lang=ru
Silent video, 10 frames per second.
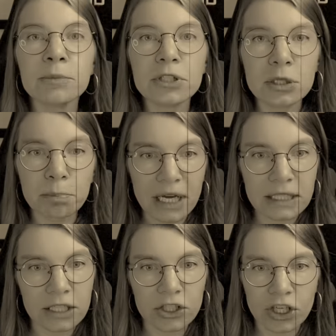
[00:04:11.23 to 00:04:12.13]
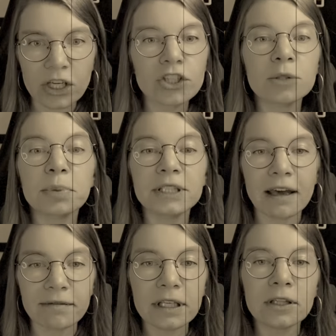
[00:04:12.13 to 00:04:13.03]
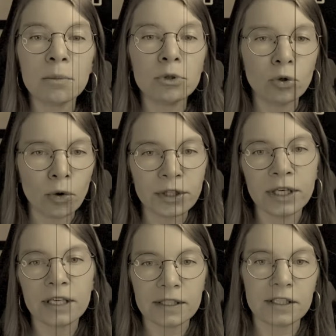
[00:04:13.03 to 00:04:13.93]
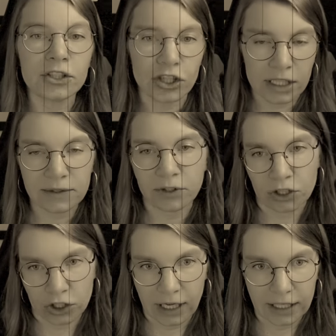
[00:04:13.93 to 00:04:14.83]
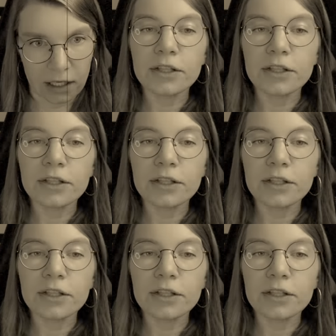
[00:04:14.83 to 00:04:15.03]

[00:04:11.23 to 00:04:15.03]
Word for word: эмансипация женщин подавила многие из их женственных желаний.